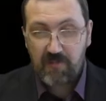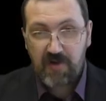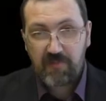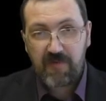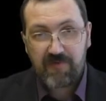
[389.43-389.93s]

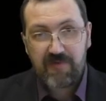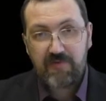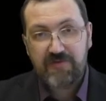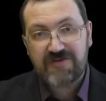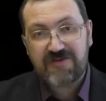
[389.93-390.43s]

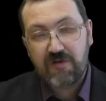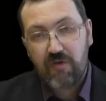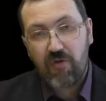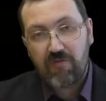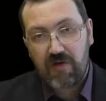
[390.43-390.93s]
Проповедуй
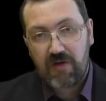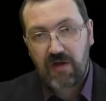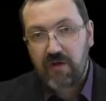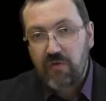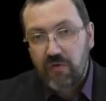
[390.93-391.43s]
слово.
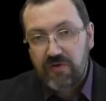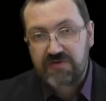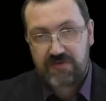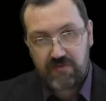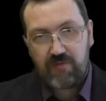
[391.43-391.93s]
Какое
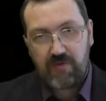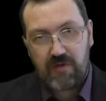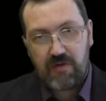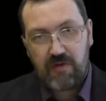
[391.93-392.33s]
слово?